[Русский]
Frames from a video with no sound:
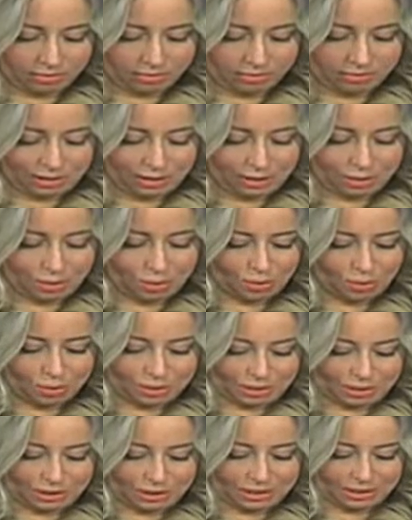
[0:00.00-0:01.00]
Не
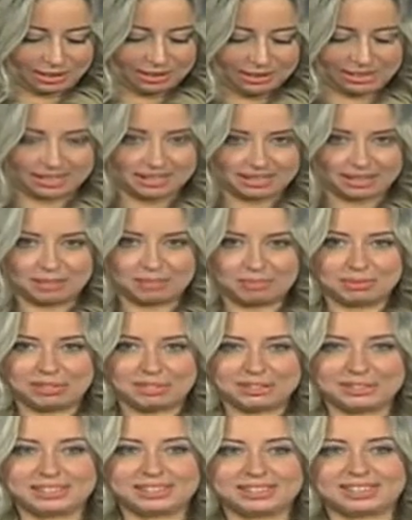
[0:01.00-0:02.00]
хочет она,
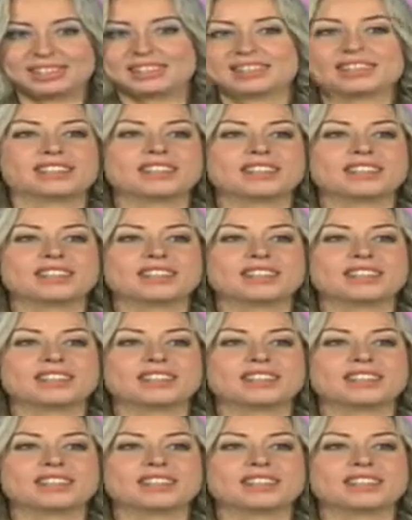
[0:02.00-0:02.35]
капризная.